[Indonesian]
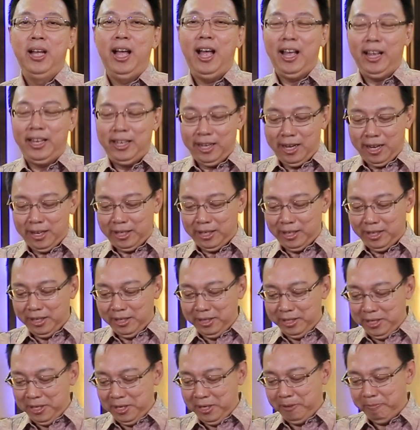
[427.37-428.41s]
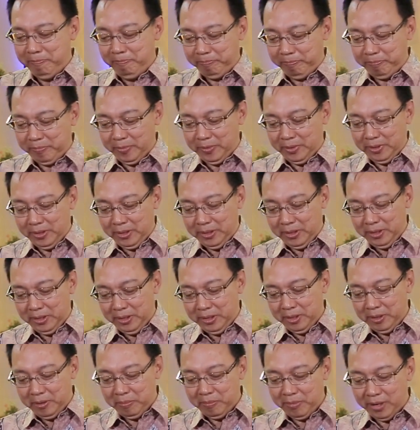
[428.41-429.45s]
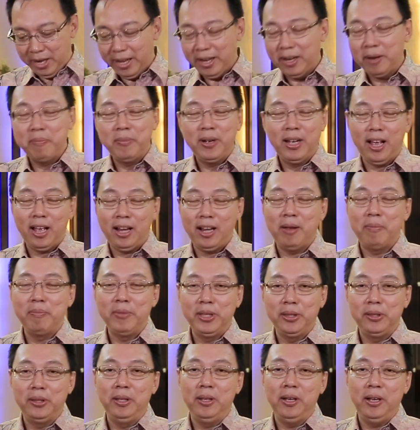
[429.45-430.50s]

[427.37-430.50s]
Akhir-akhir ini mengalami